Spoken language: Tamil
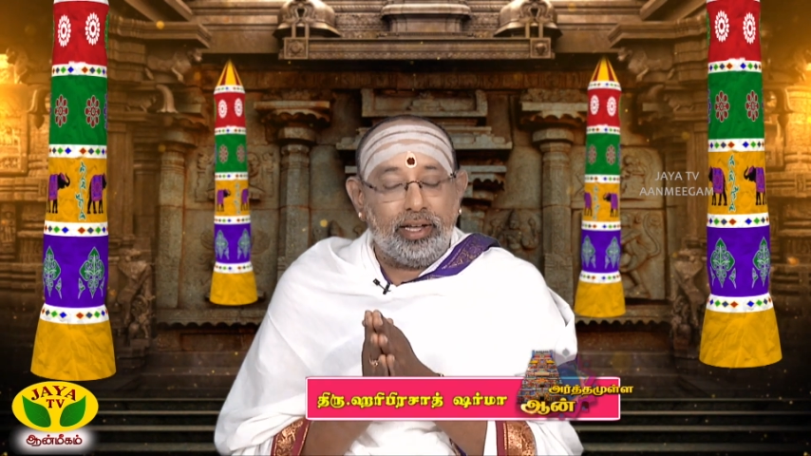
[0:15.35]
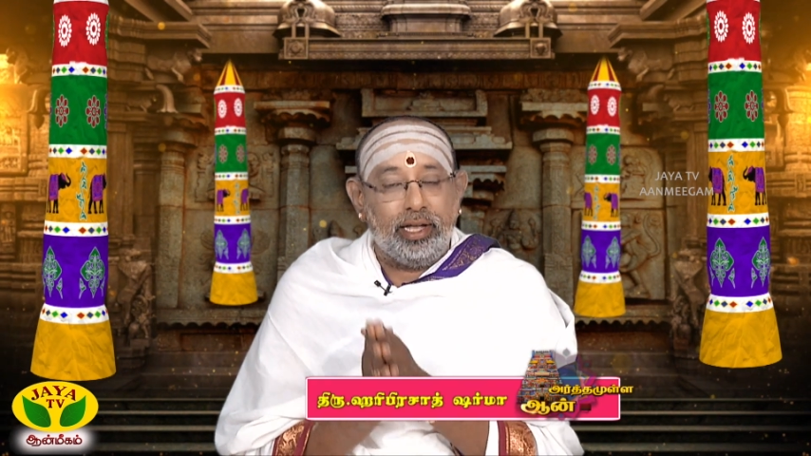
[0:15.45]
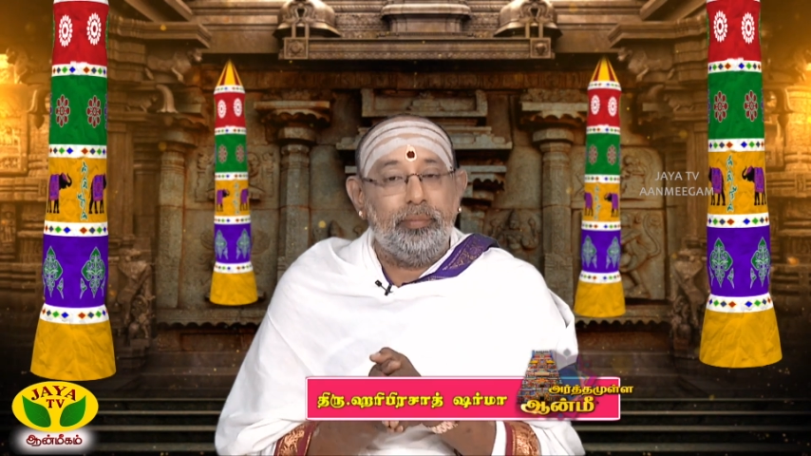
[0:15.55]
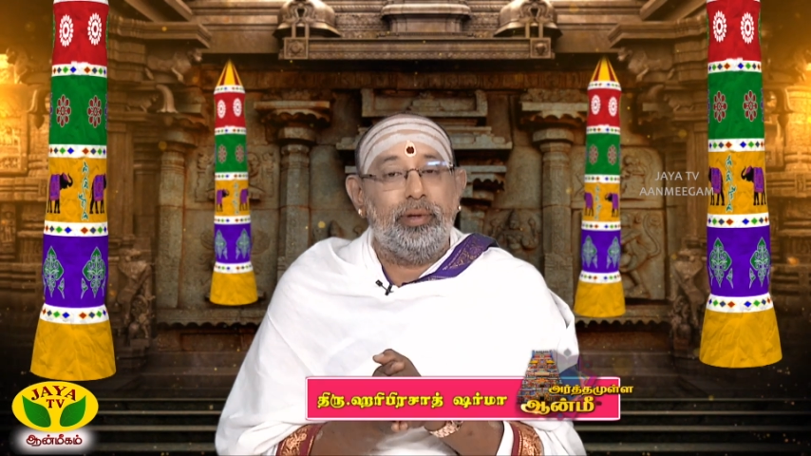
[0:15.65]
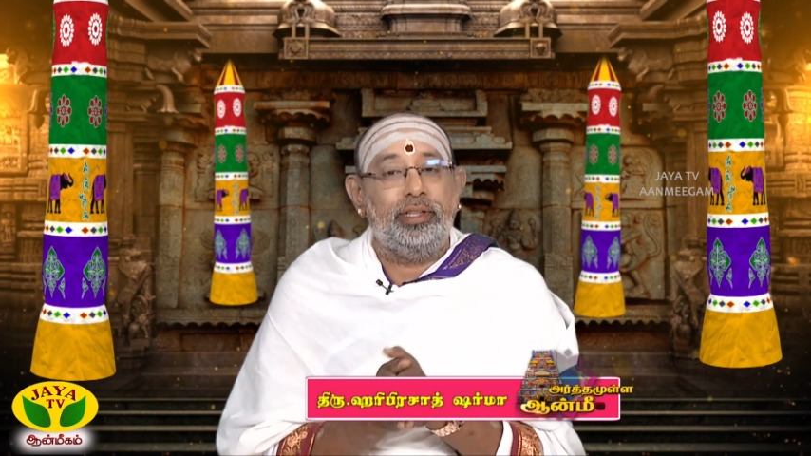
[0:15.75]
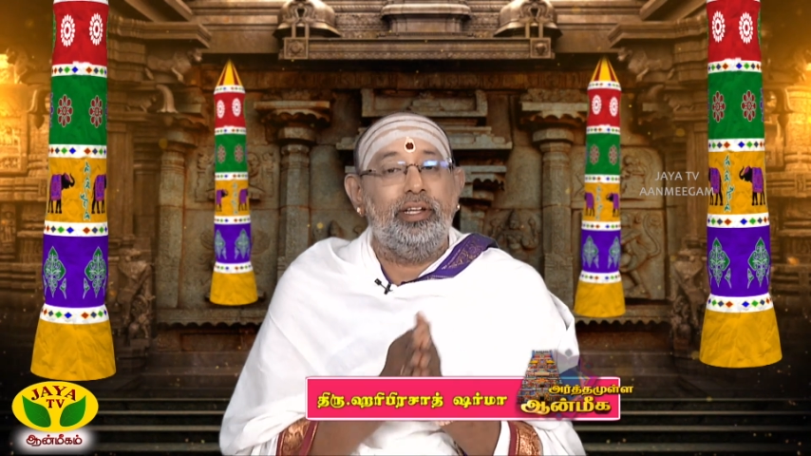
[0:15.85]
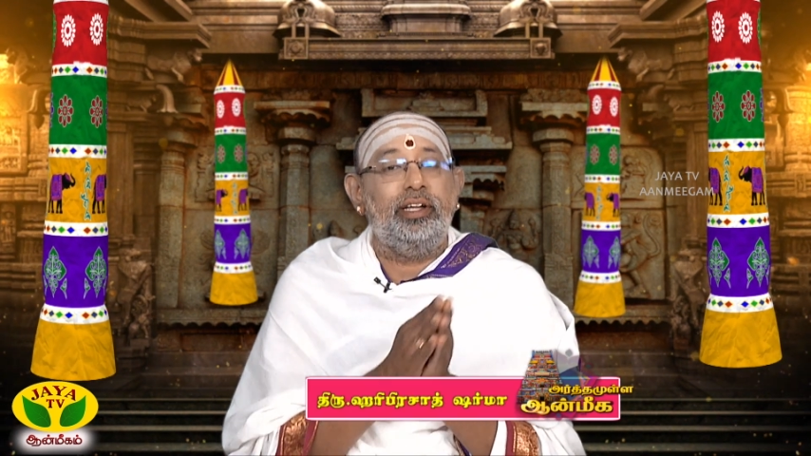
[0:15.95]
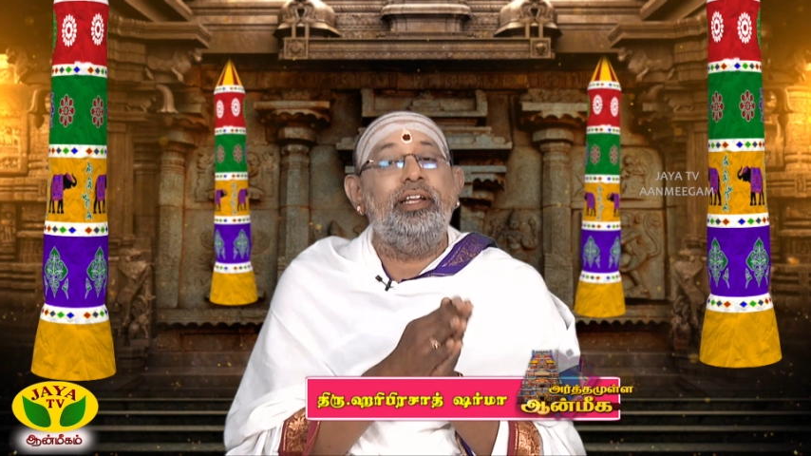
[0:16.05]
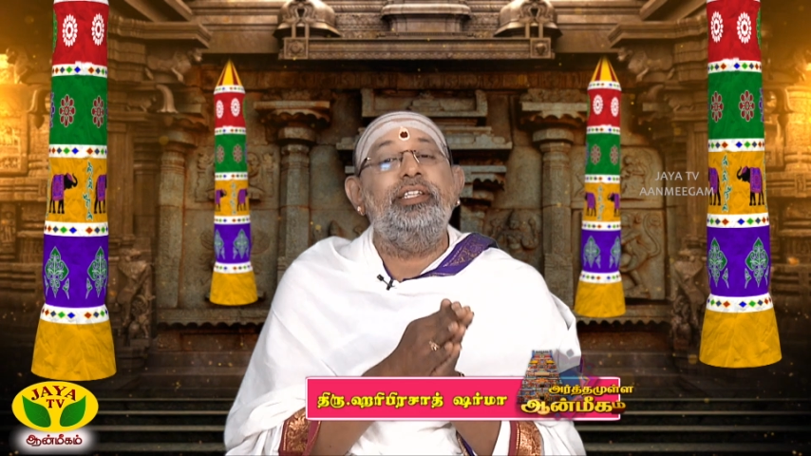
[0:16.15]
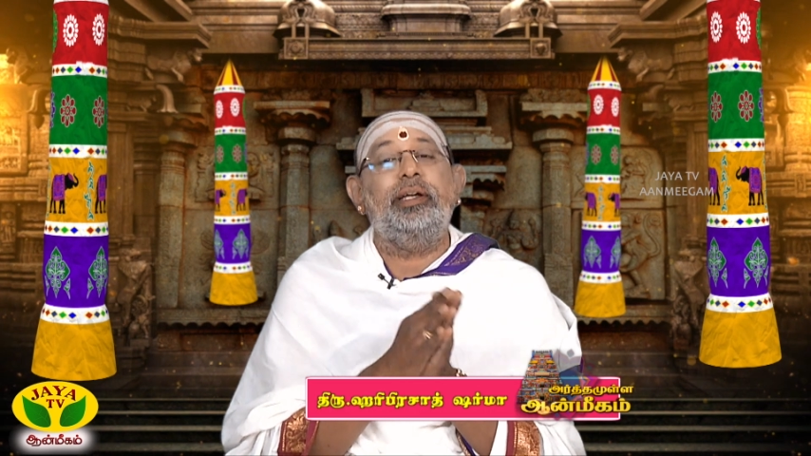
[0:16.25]
என்பது
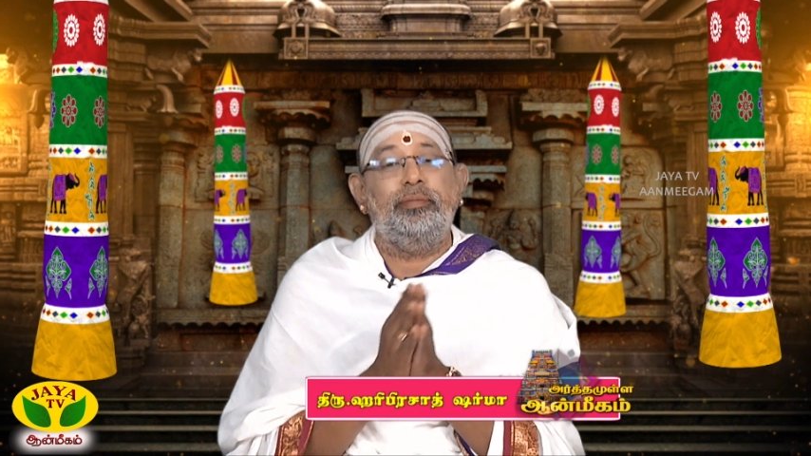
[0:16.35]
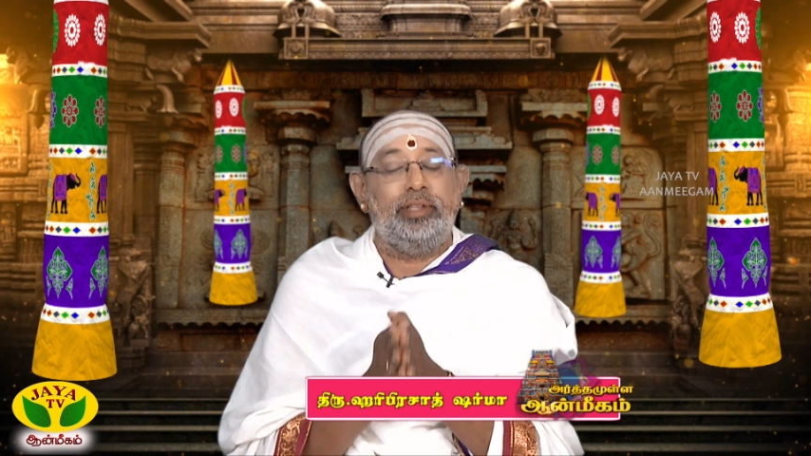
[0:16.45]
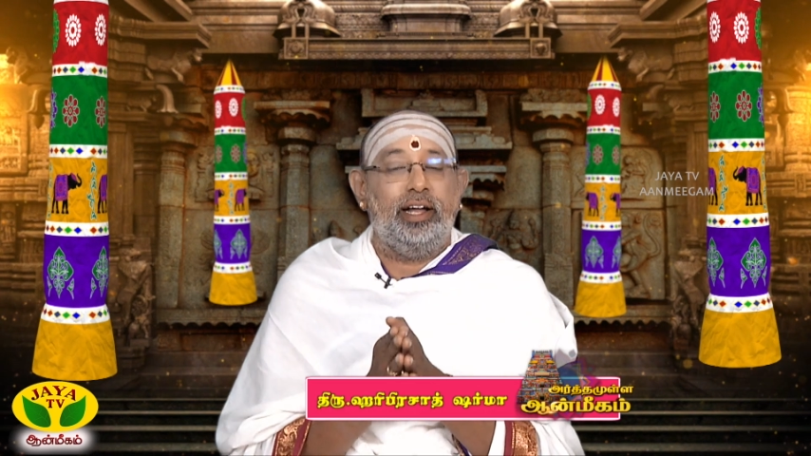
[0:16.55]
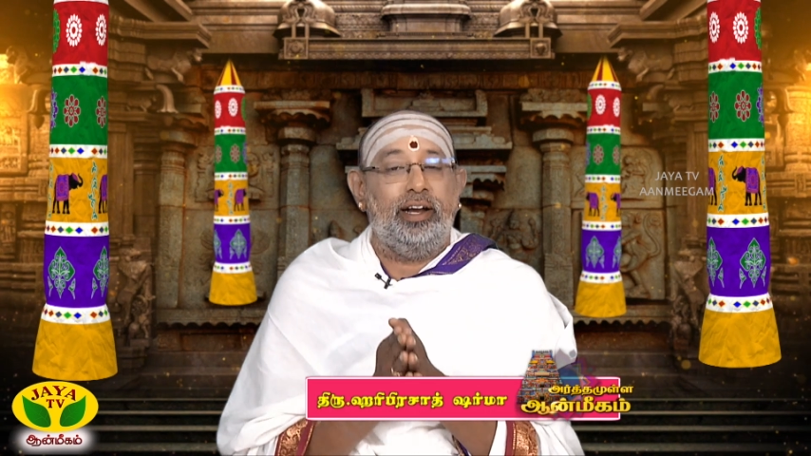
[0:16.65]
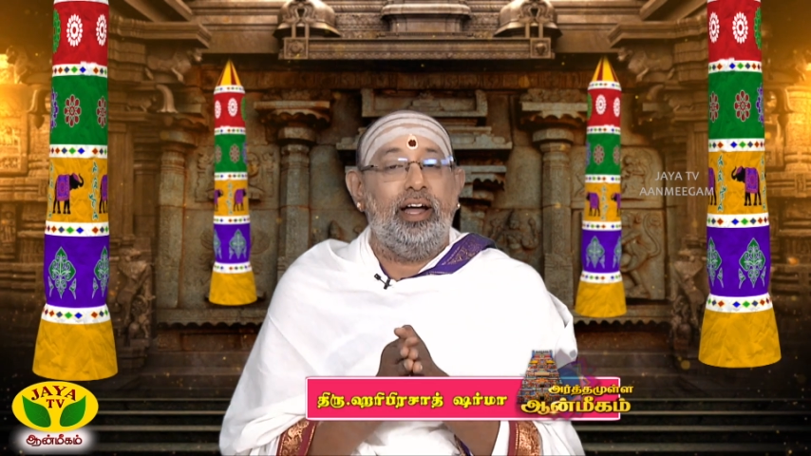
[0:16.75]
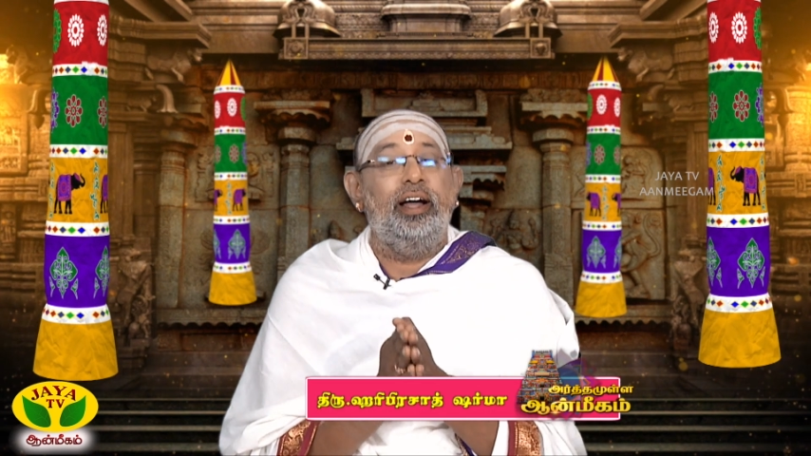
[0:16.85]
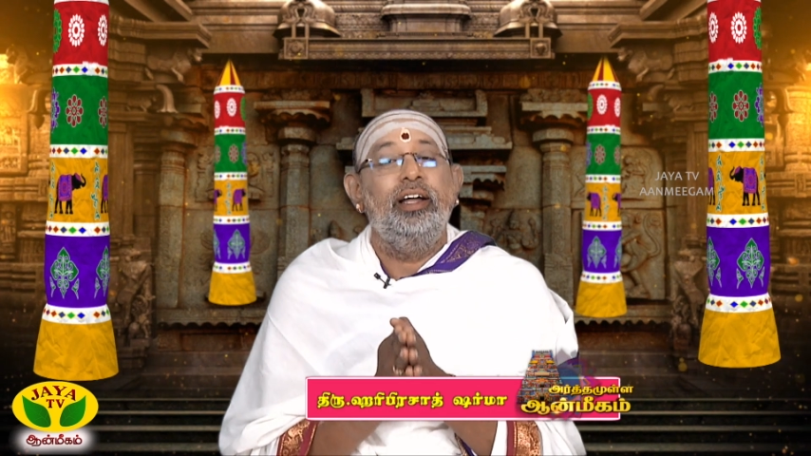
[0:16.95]
நிஜம்தானா